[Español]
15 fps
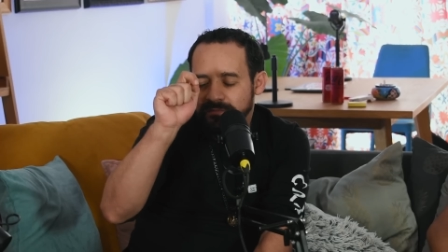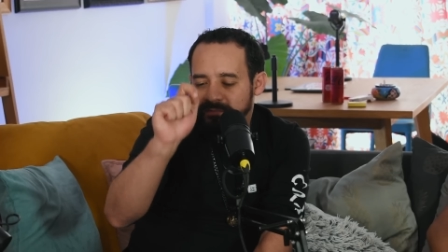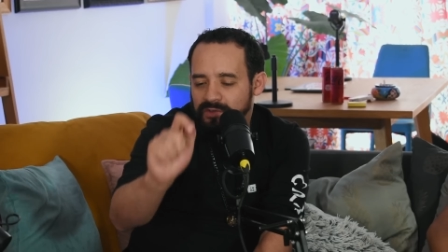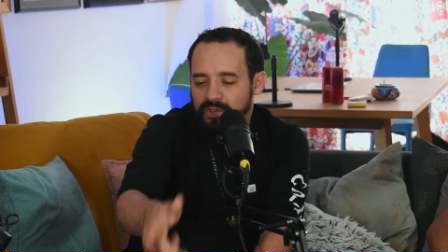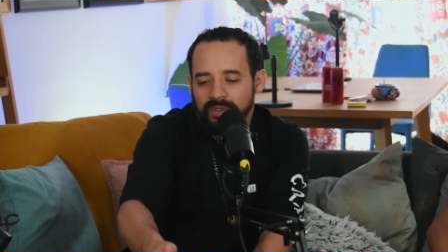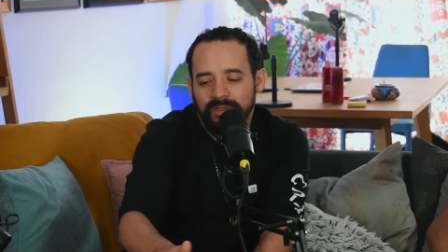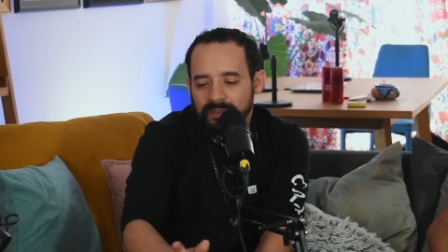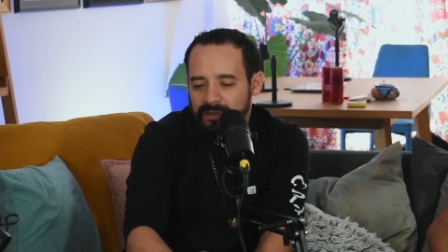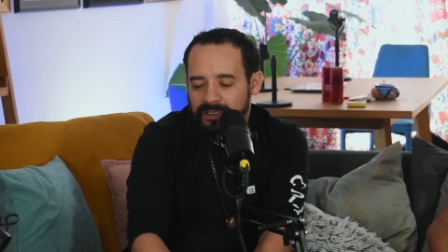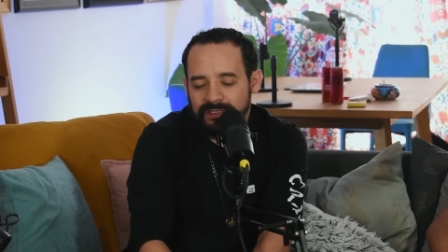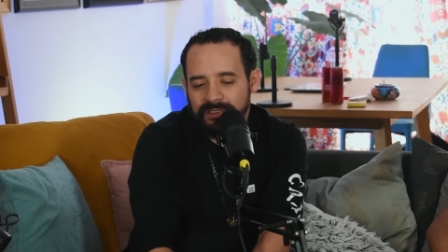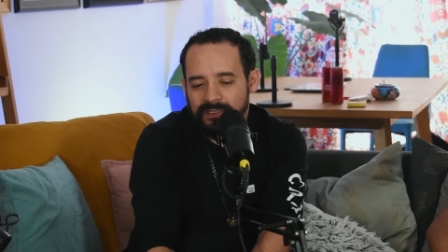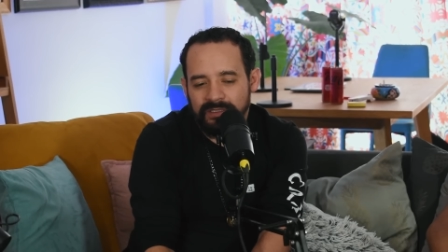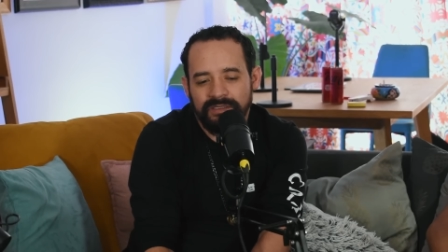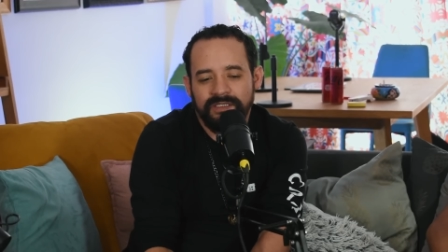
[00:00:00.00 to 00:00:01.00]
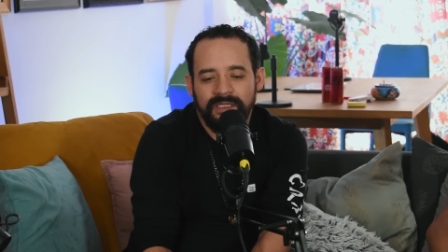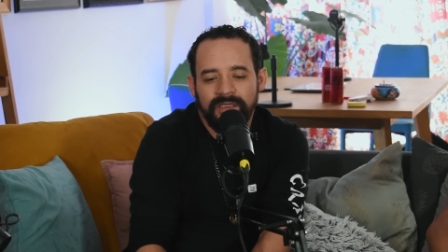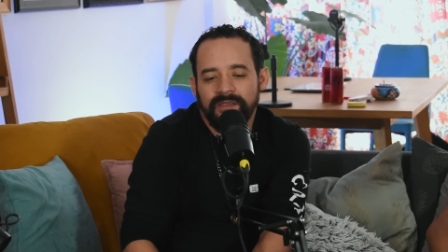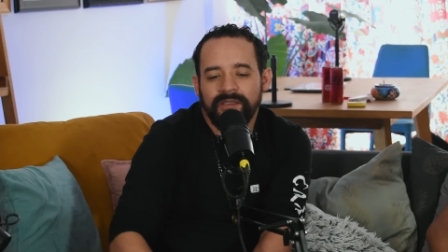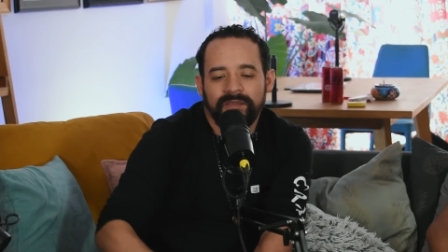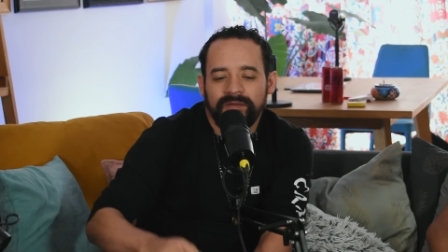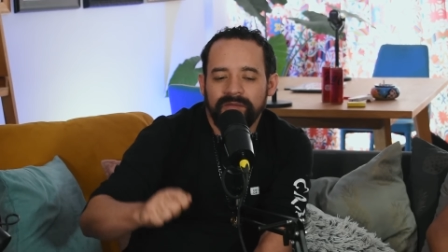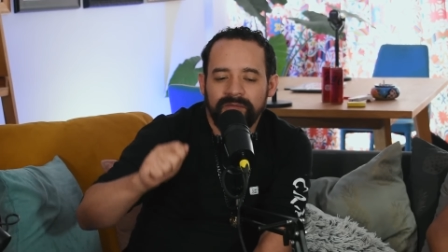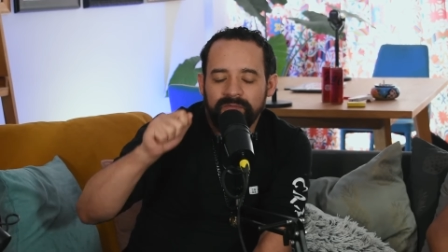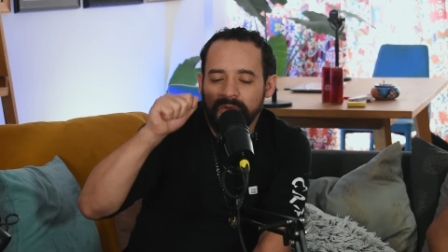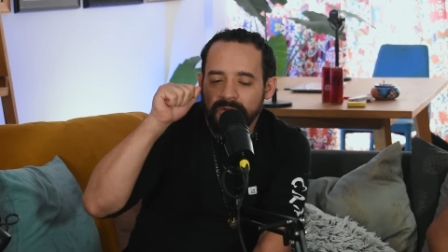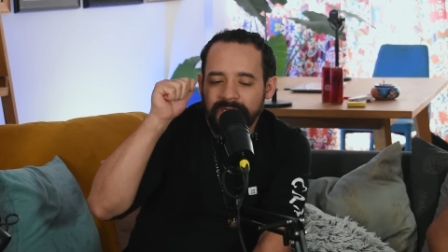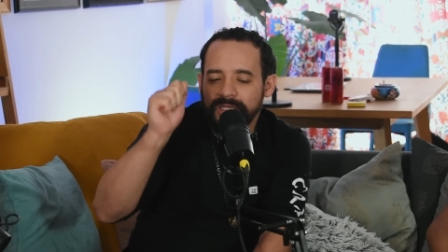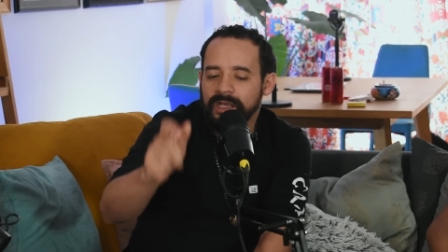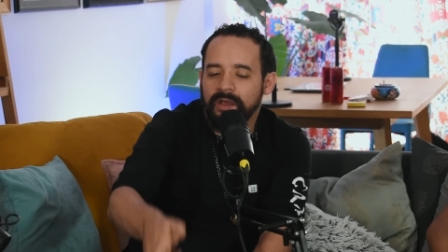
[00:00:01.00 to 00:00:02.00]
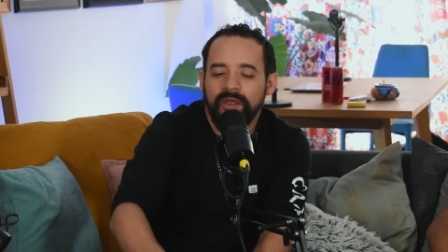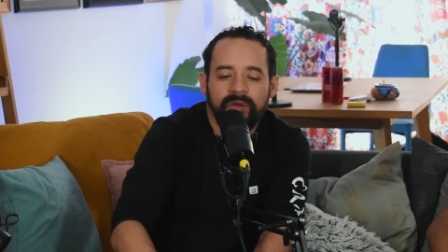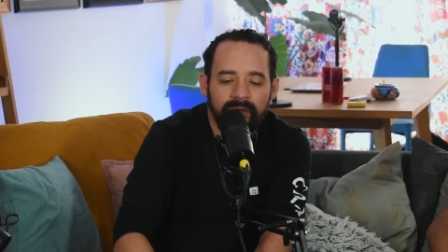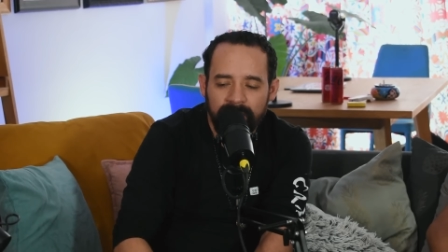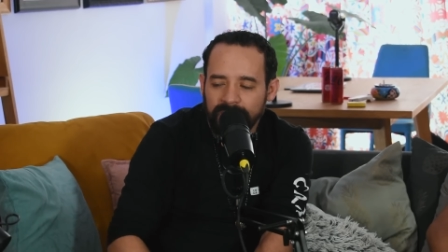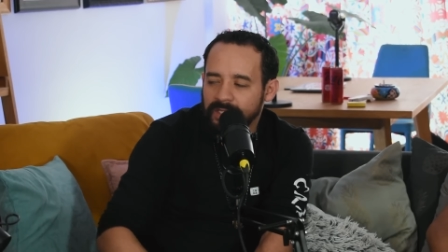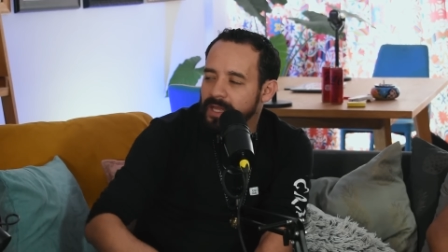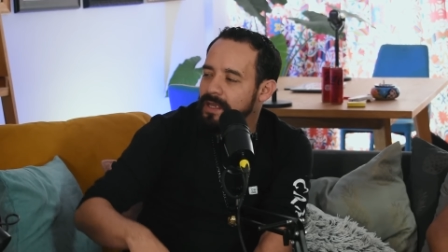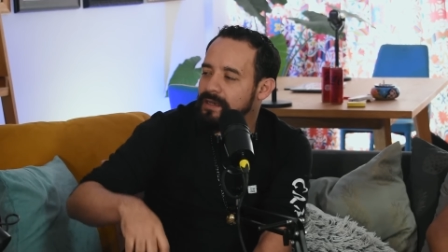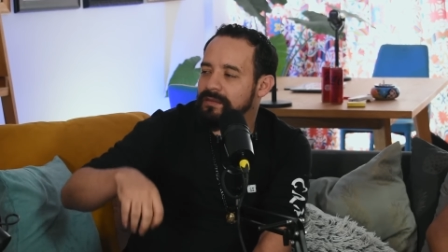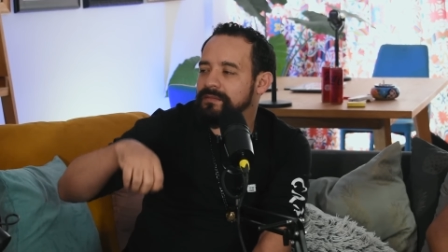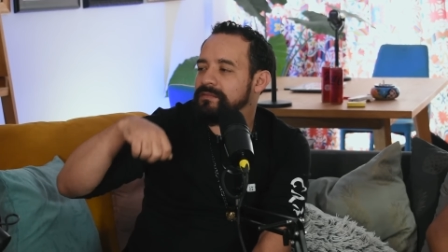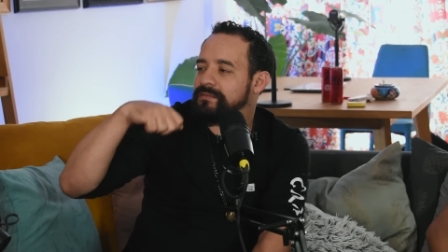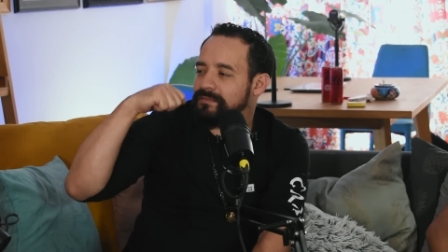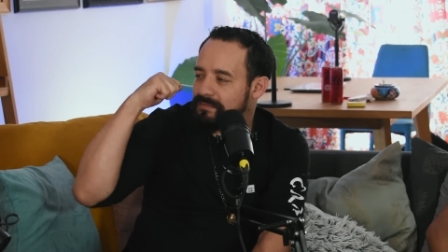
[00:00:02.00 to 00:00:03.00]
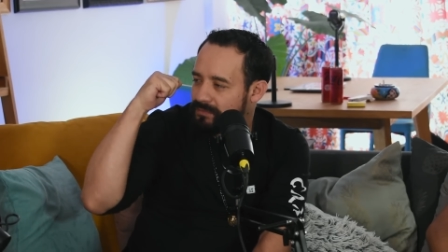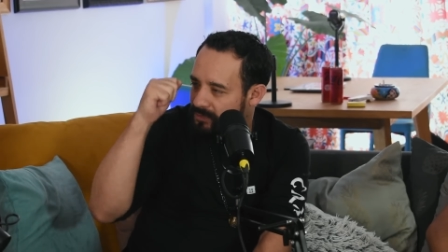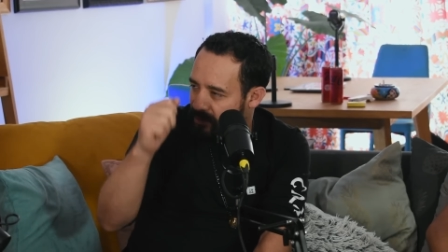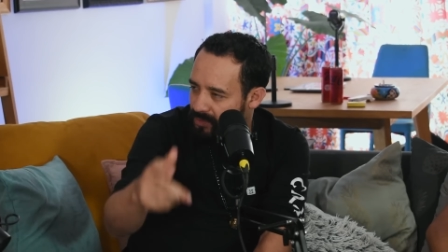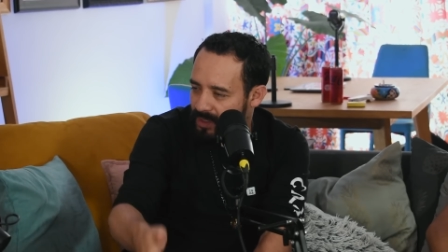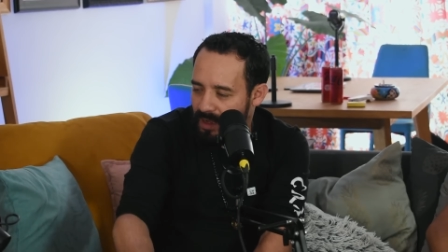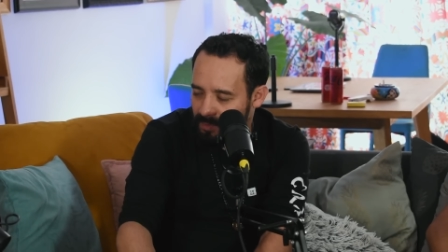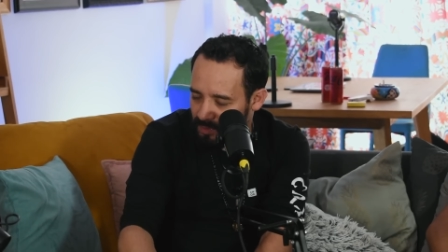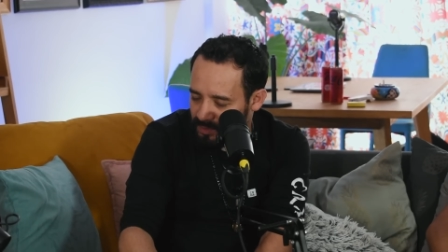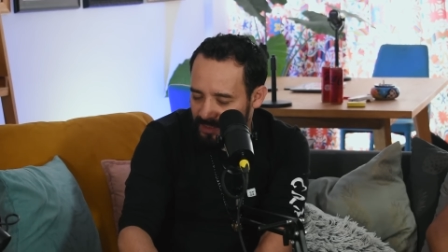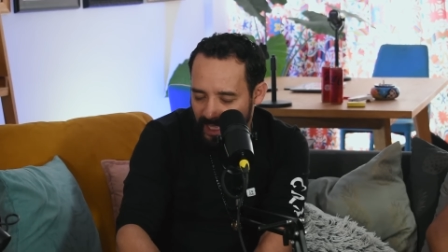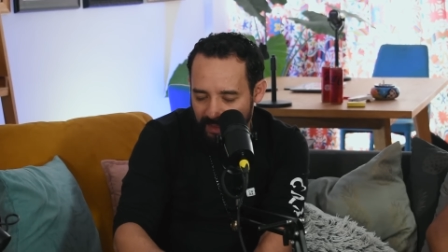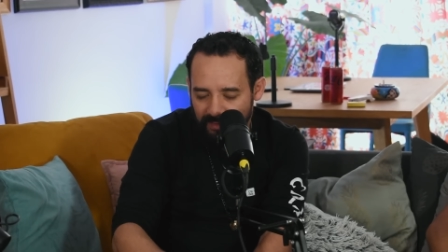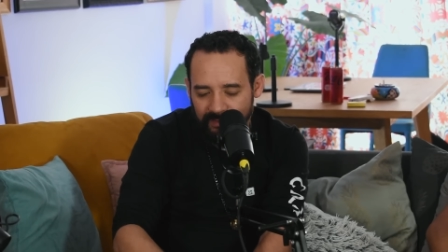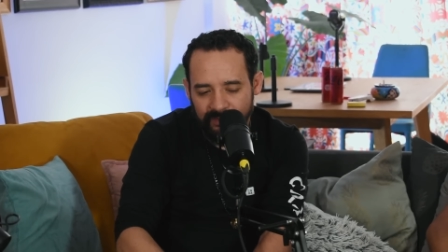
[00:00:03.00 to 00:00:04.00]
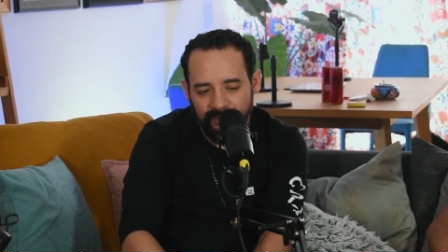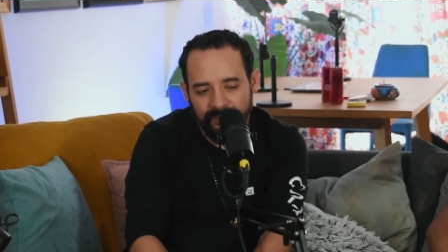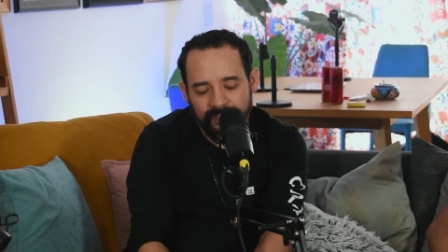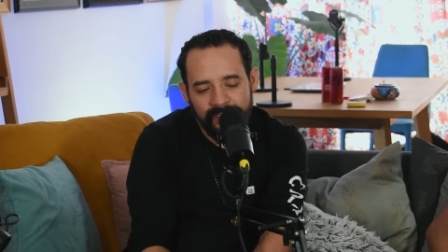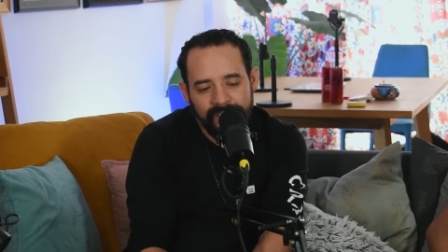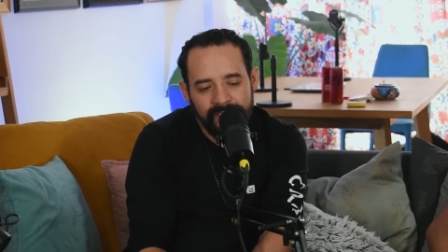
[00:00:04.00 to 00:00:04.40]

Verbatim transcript: yo, este, si me hubieran dejado abortar, te hubiera abortado, ¿no?